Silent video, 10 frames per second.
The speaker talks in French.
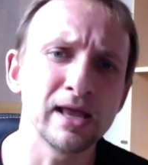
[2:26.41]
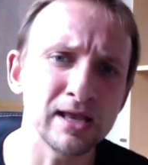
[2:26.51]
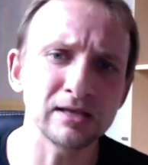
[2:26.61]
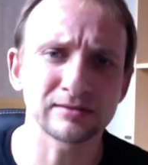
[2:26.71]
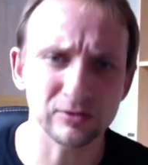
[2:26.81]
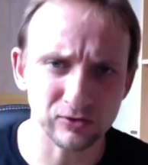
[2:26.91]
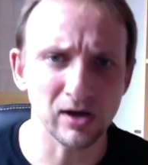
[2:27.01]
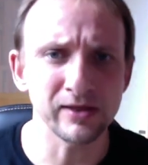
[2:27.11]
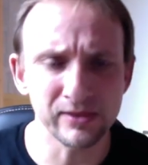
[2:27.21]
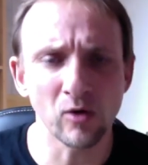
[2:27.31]
et ce
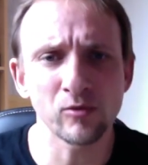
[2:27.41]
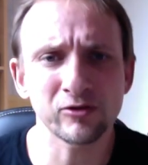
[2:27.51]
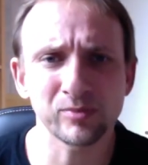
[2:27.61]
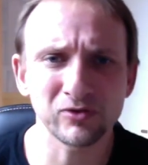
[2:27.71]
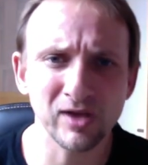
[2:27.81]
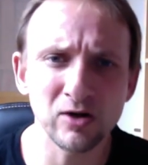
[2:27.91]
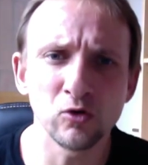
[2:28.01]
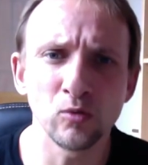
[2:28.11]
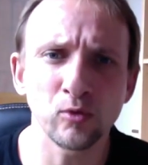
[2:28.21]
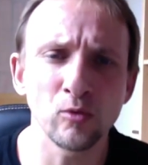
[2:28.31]
sera néanmoins spécial
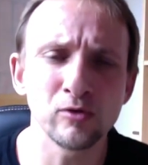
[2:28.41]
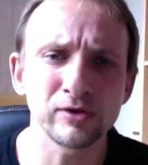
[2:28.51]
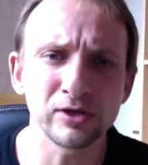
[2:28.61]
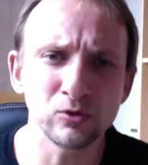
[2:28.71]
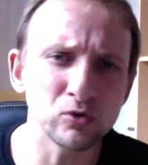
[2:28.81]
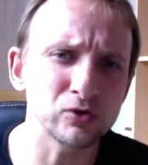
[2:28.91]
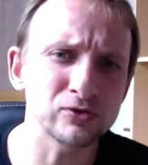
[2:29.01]
euh, promo vidéo,